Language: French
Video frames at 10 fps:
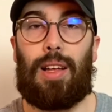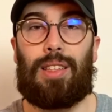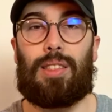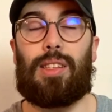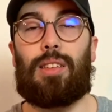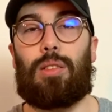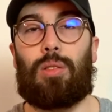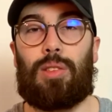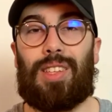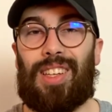C'est euh,
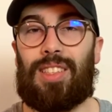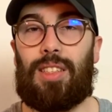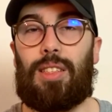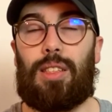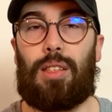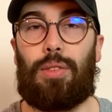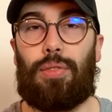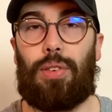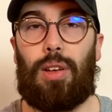très addictif.